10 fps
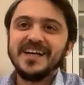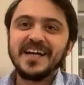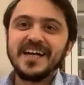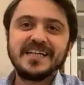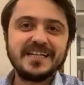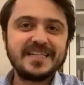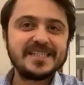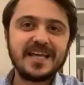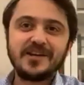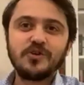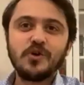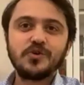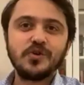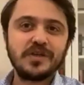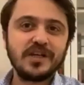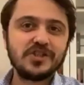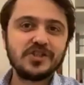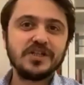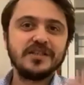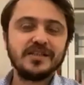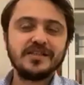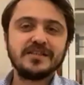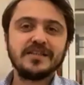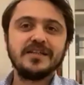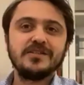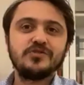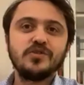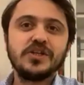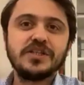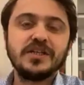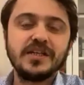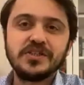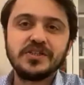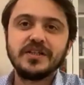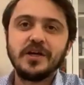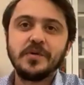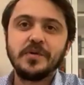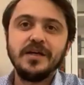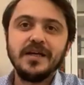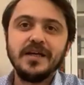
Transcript: Hani krizler gördük, geçirdik, e, süreçleri geçirdik ama